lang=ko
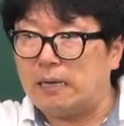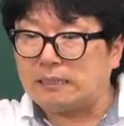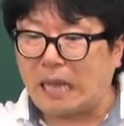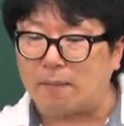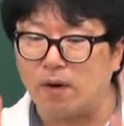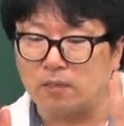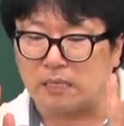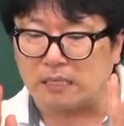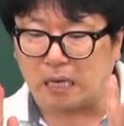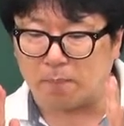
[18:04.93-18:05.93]
나머지
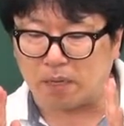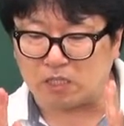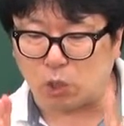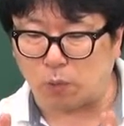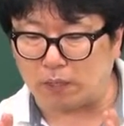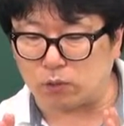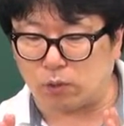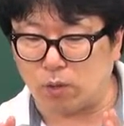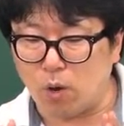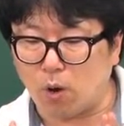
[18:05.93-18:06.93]
기간만
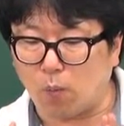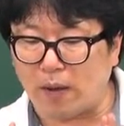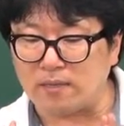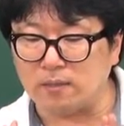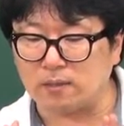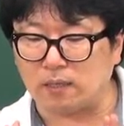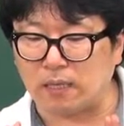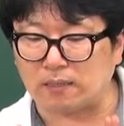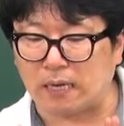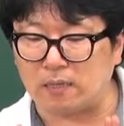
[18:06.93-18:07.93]
채워가지고
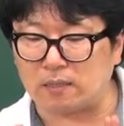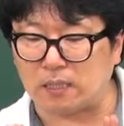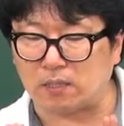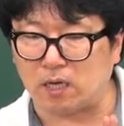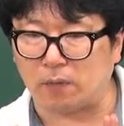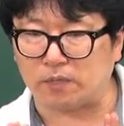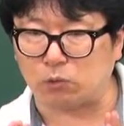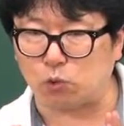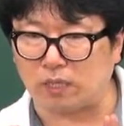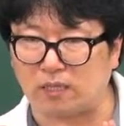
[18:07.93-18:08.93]
완성될 당시 등급상
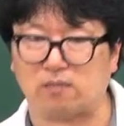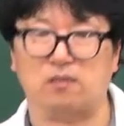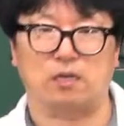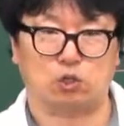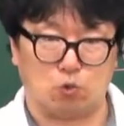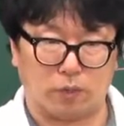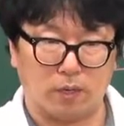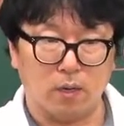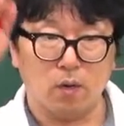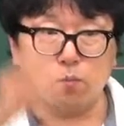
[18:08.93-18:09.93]
소유자한테 등기를 청구해.
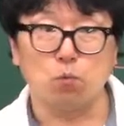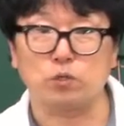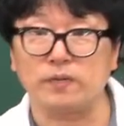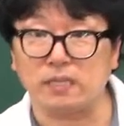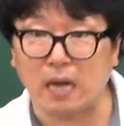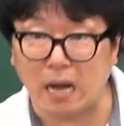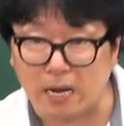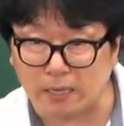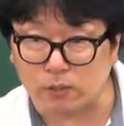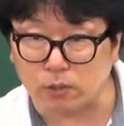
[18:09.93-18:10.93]
무슨 말인지
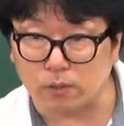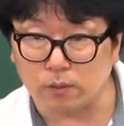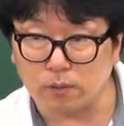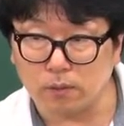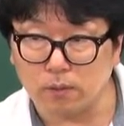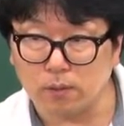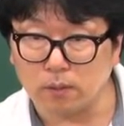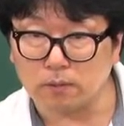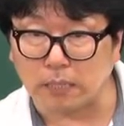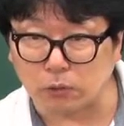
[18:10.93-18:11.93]
알겠죠?
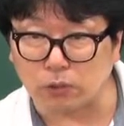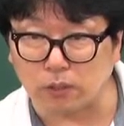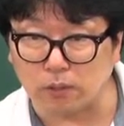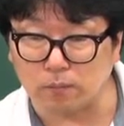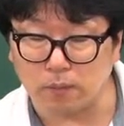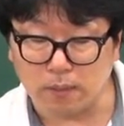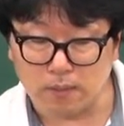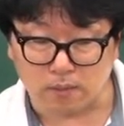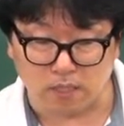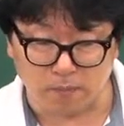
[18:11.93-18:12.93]
됐죠, 지금?
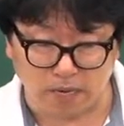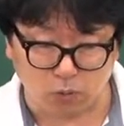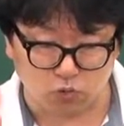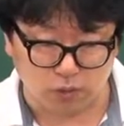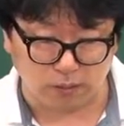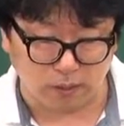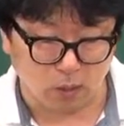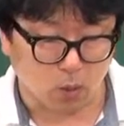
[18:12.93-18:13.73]
그 말이 중요하다.